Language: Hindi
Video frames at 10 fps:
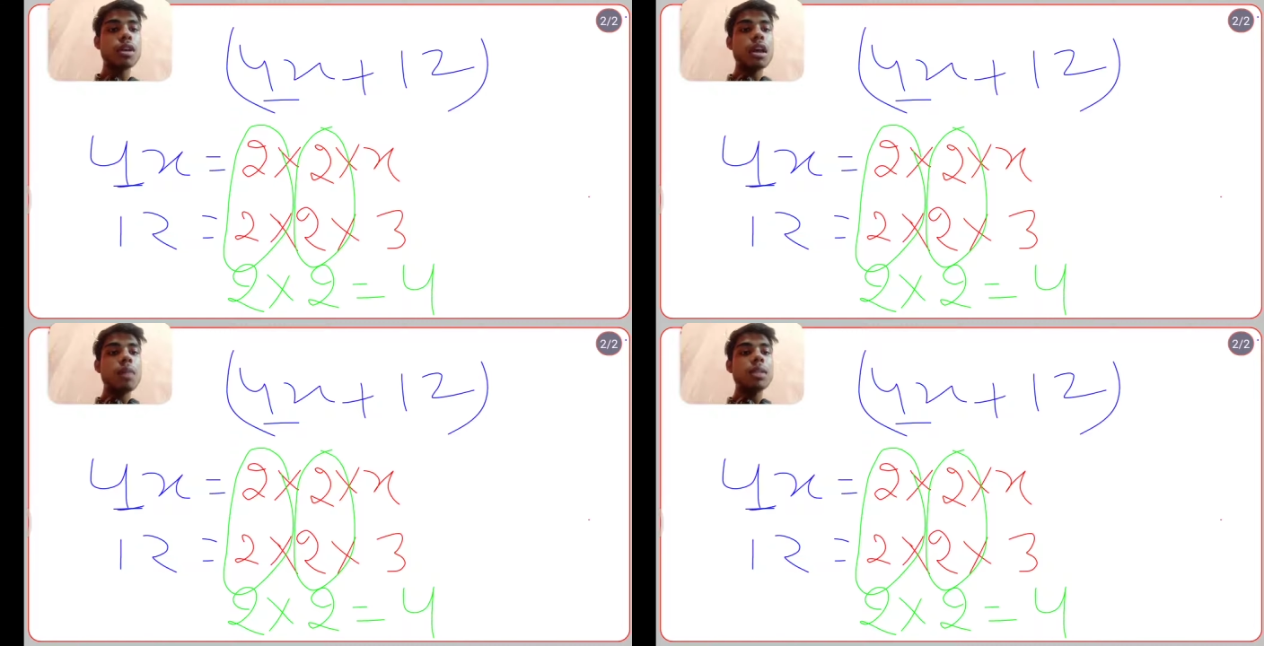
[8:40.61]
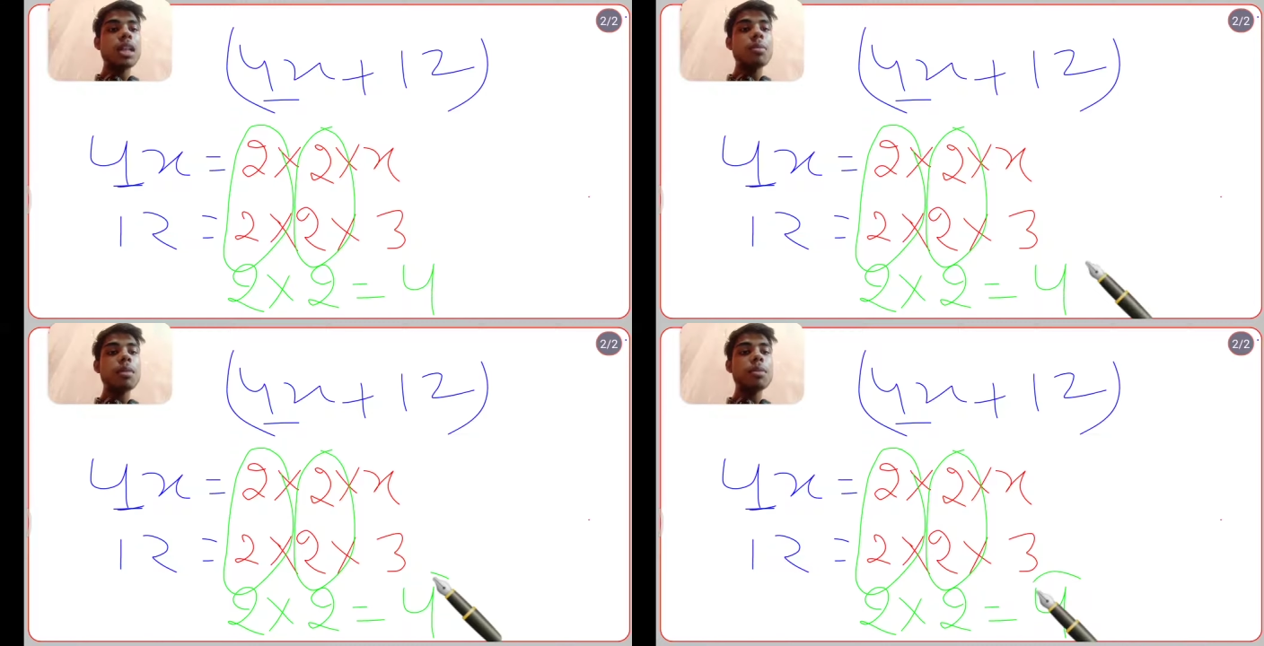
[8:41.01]
मतलब
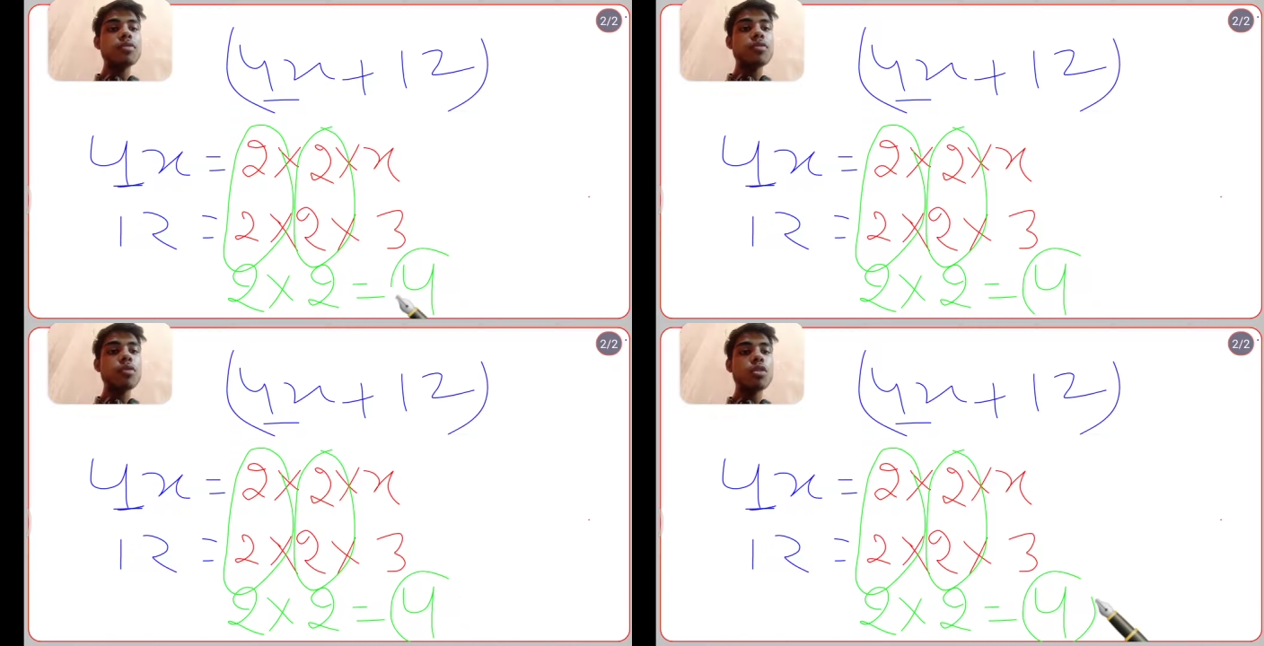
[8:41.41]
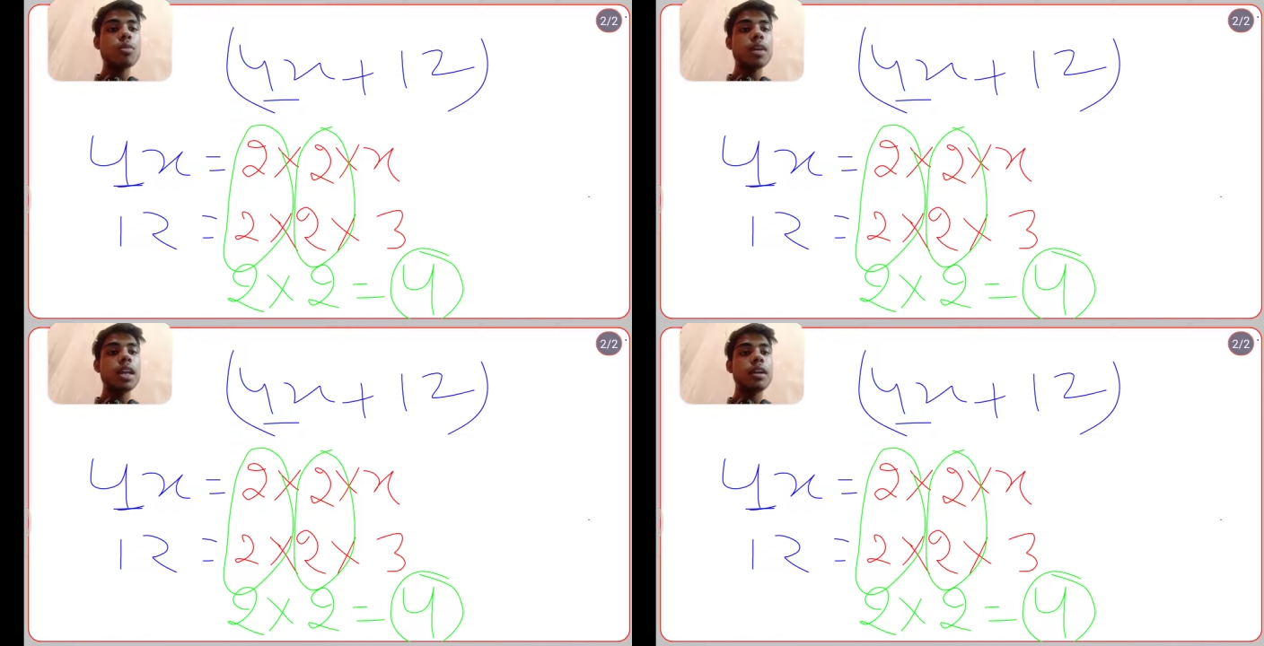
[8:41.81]
आपके पास फोर
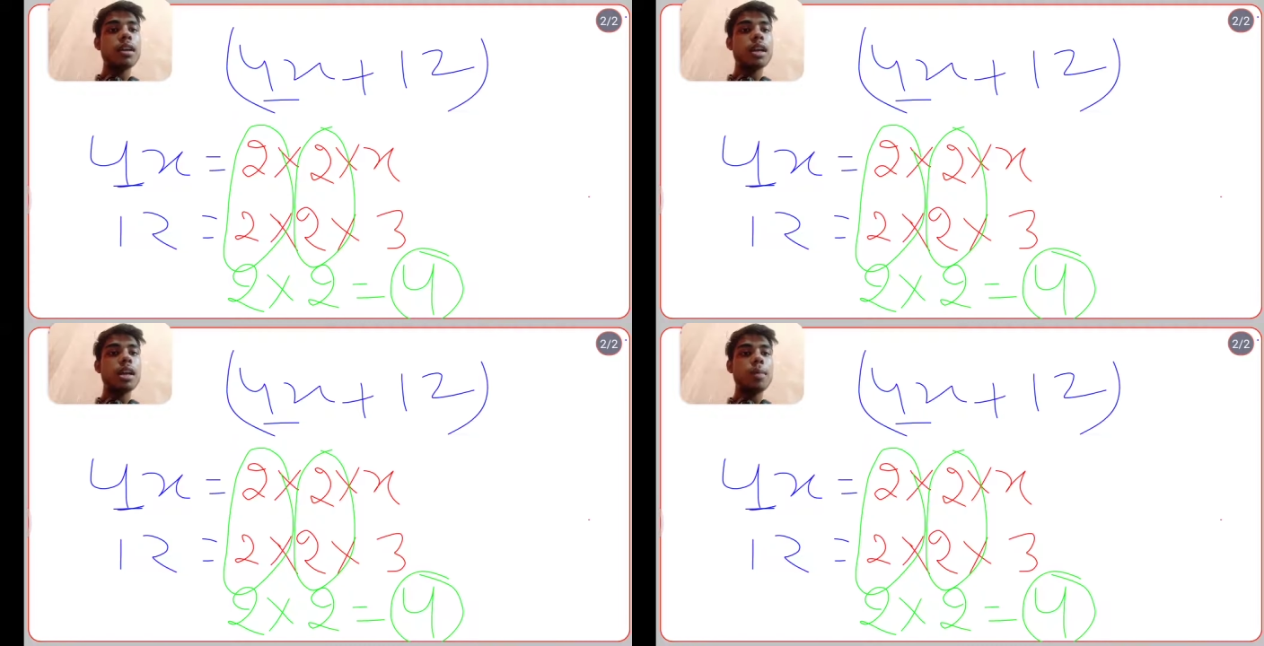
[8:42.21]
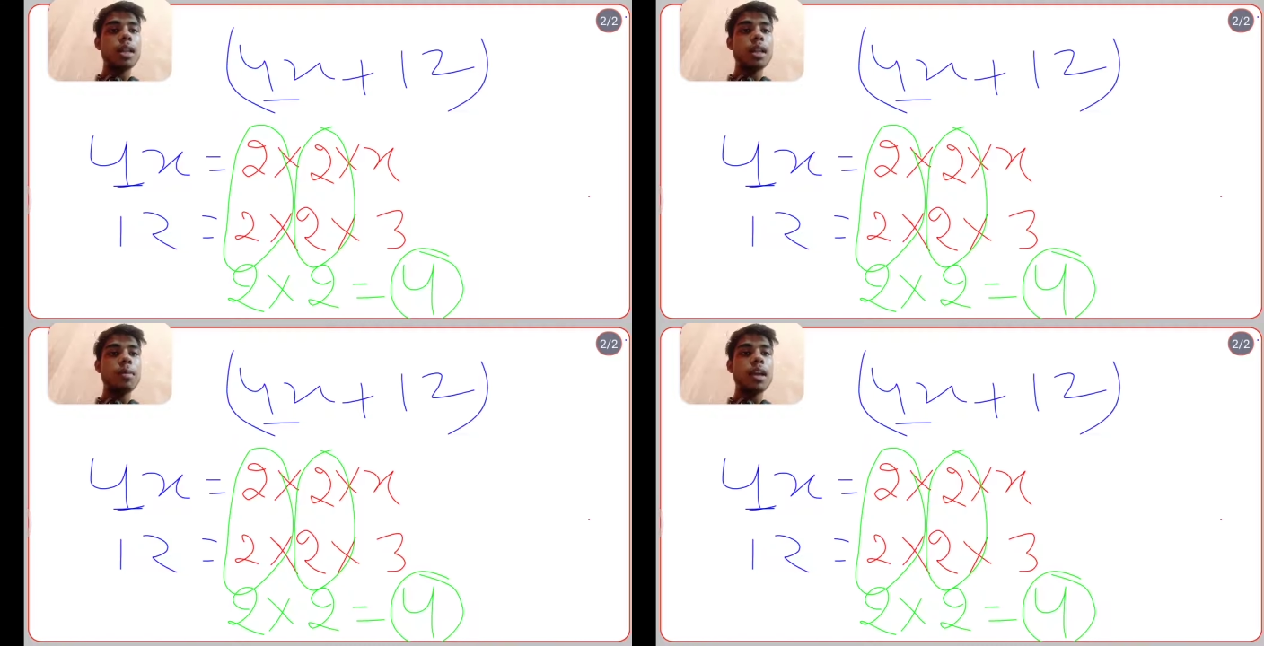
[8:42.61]
कॉमन आएगा कहने का
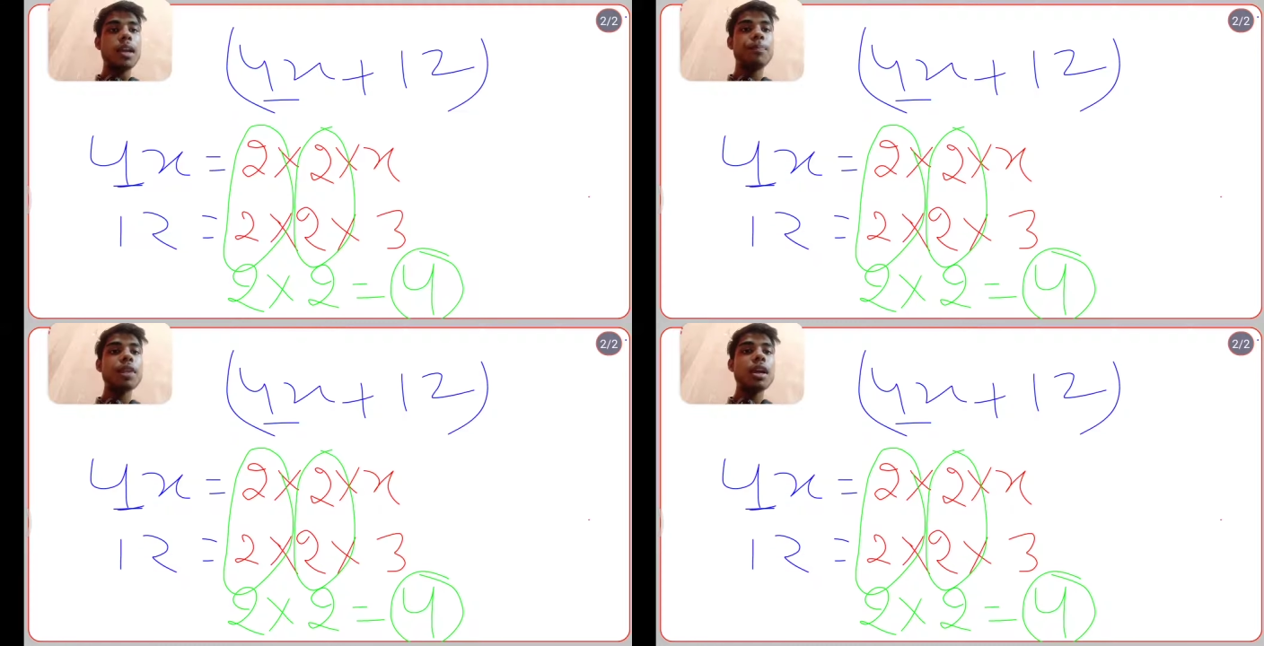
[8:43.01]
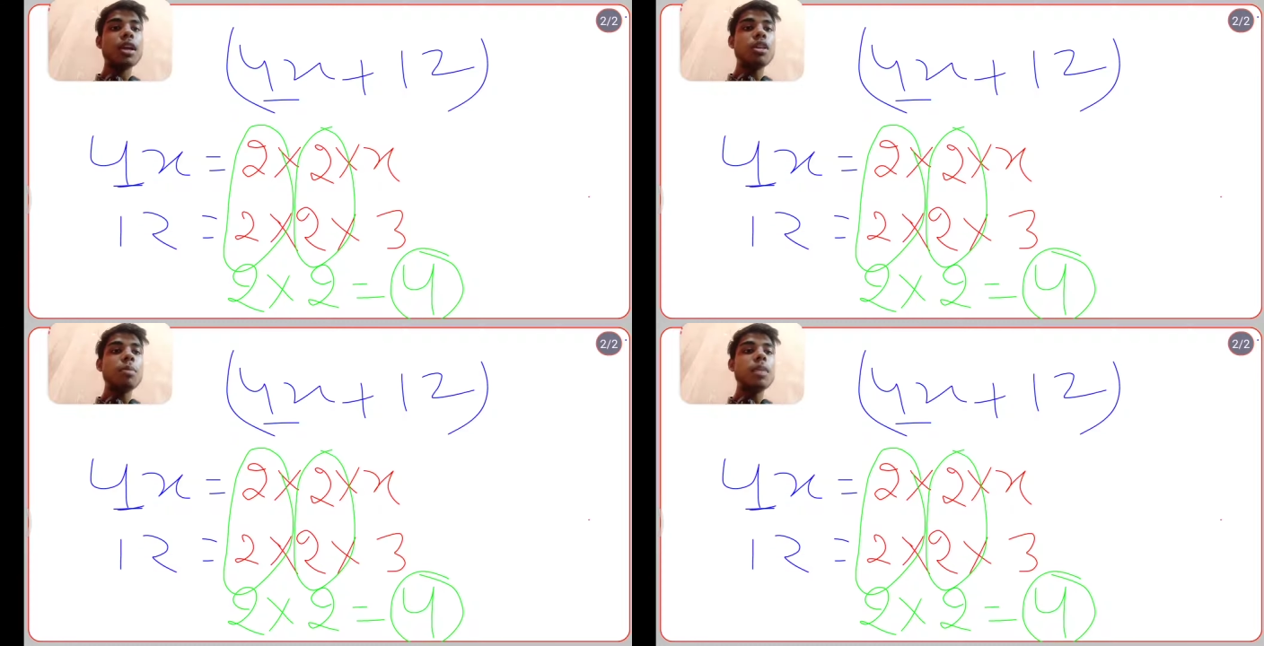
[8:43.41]
मतलब ये है
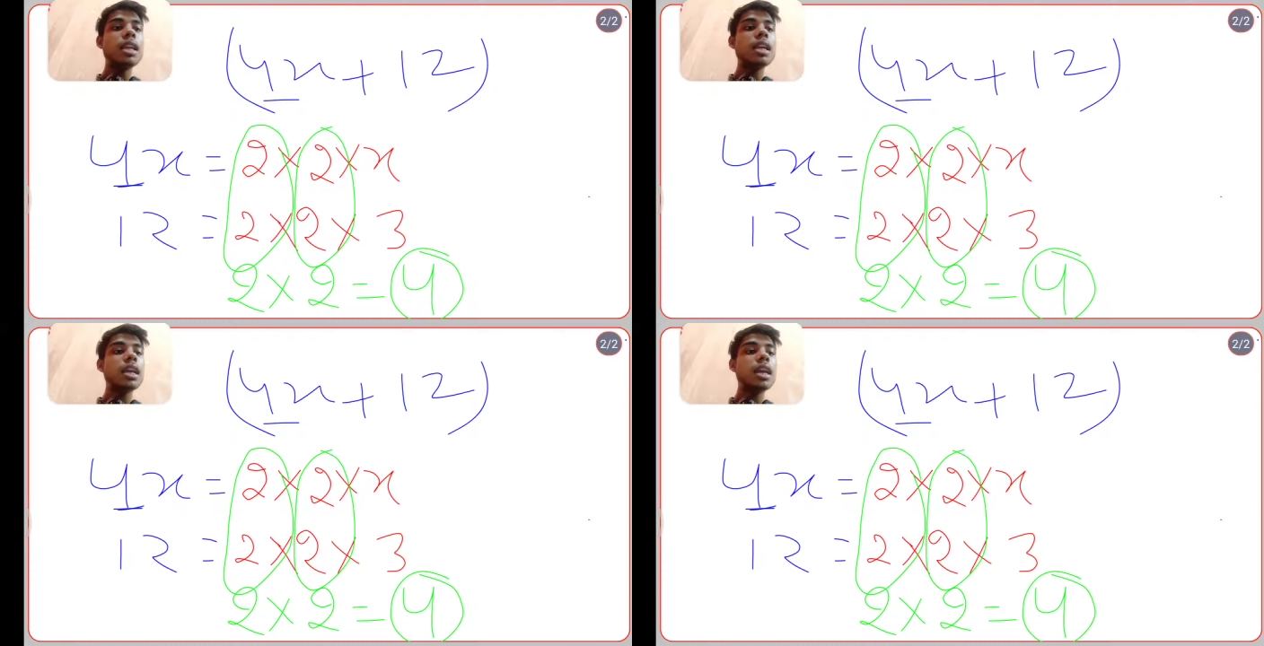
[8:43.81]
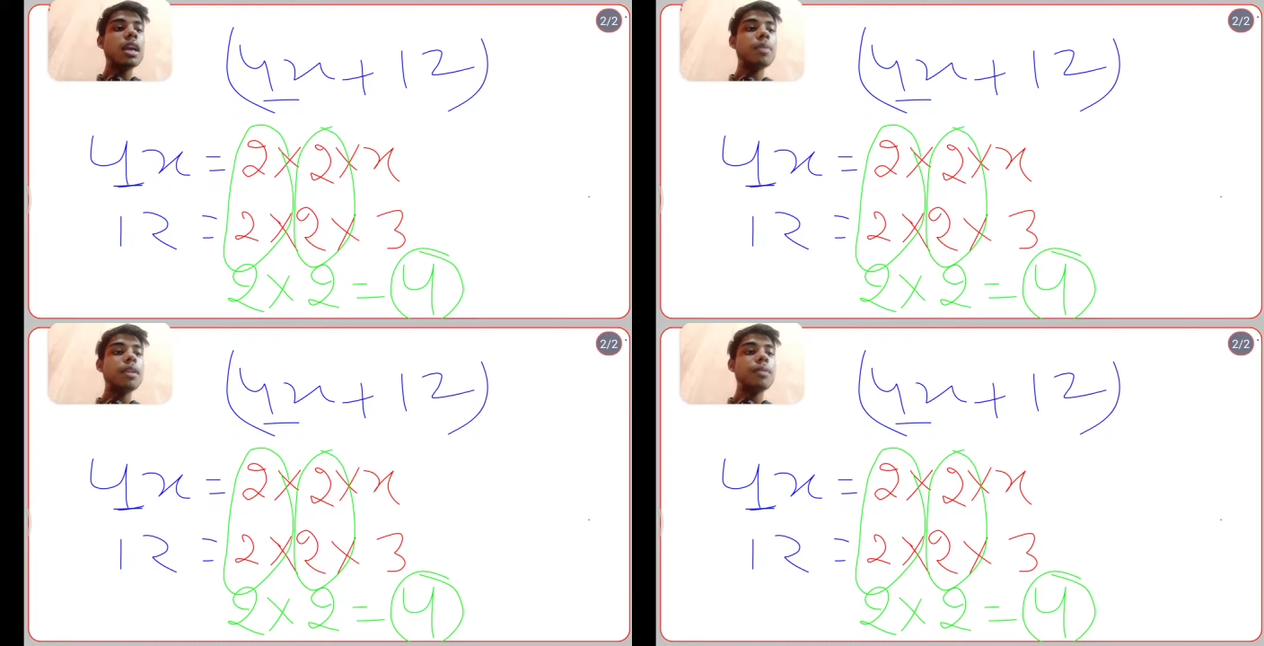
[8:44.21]
तो हम क्या लिखेंगे यहाँ पर